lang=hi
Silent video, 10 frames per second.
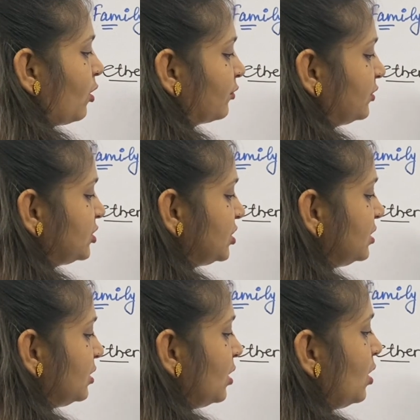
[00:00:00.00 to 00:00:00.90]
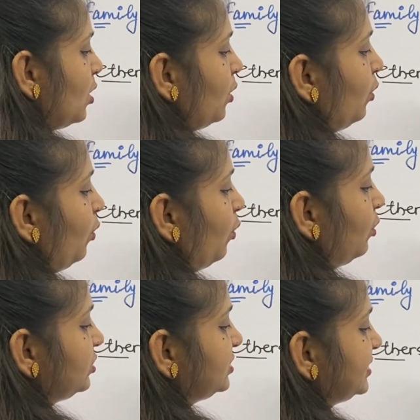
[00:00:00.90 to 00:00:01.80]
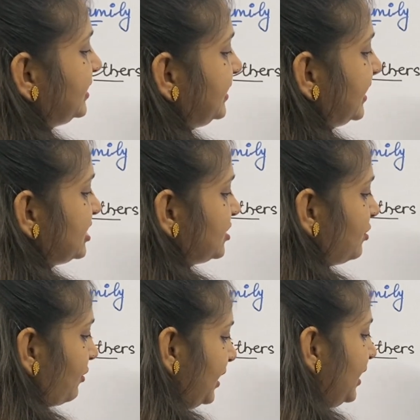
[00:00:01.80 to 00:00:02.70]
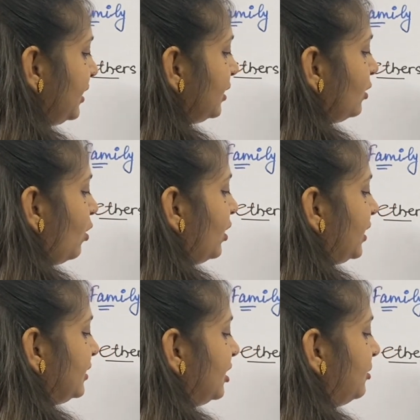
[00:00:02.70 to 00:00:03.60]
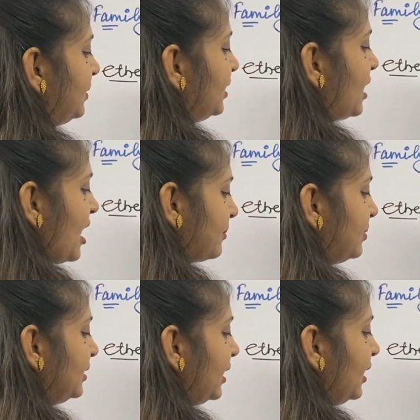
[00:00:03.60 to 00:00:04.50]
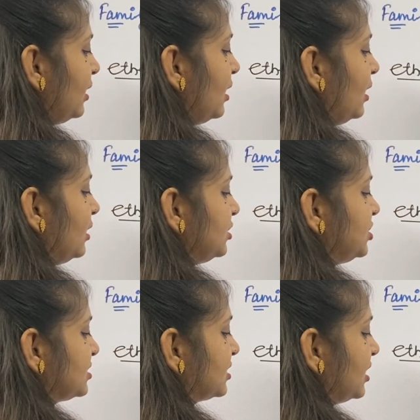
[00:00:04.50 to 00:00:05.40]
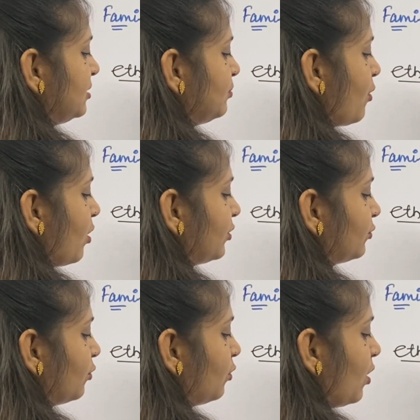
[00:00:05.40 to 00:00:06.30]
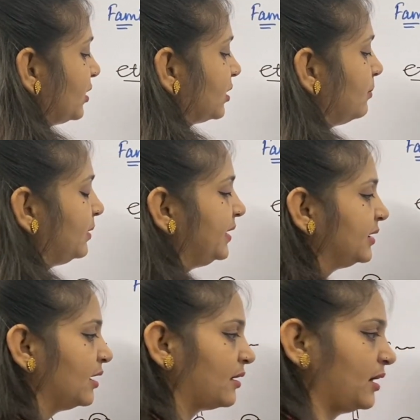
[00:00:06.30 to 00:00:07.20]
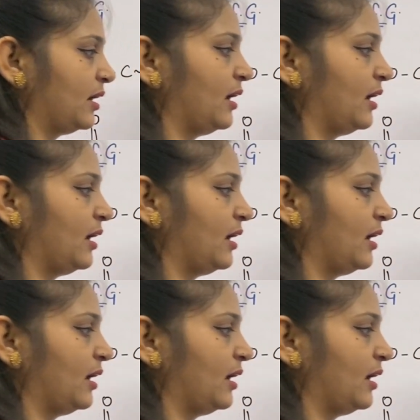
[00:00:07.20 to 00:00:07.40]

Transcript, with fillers: ऑक्सीजन ओ सी एच थ्री और इधर भी कार्बन है जिसकी बॉन्ड्स को कौन कंप्लीट कर रहे